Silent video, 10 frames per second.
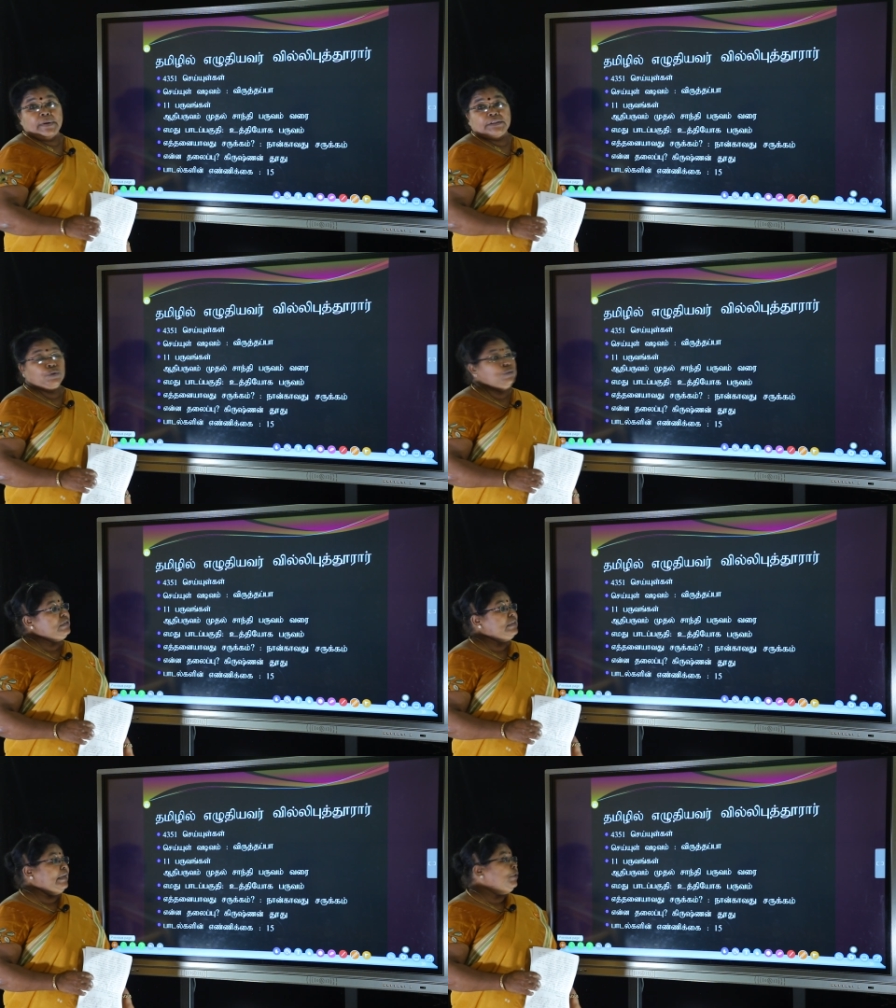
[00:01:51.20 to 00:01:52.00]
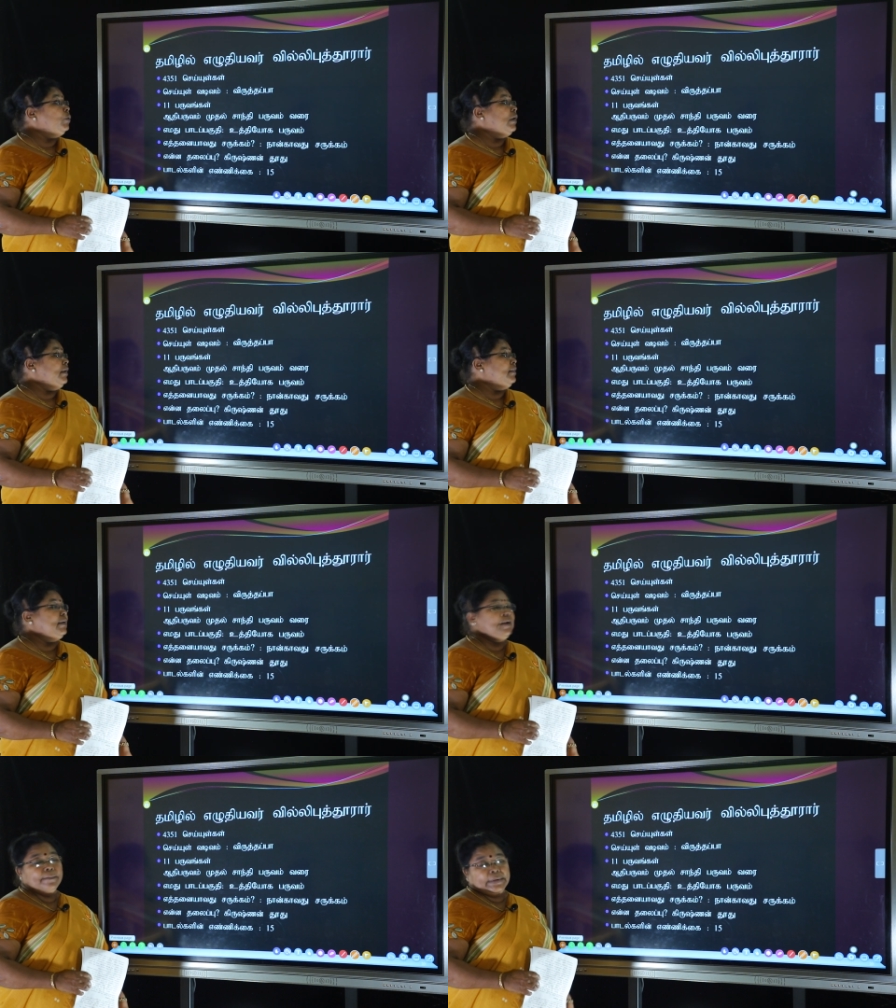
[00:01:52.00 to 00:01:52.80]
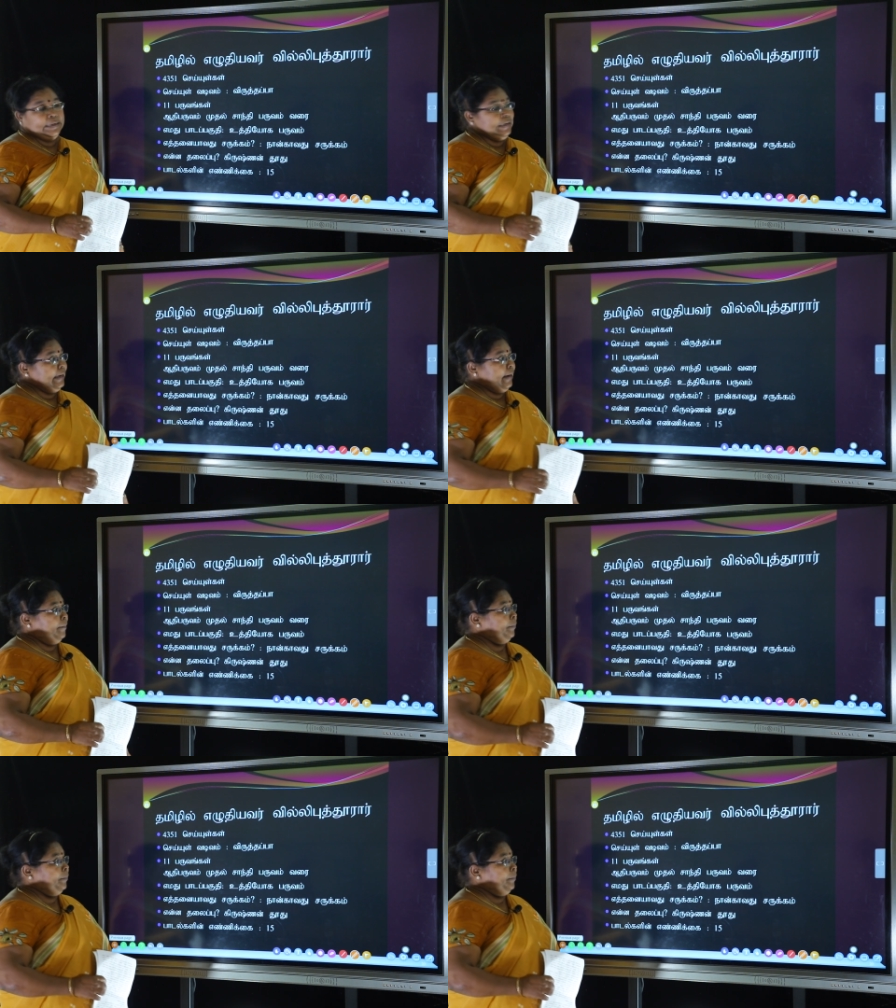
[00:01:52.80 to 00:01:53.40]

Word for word: ஐம்பத்தொரு செய்யுள்கள் இதில் இடம்பெறுகின்றன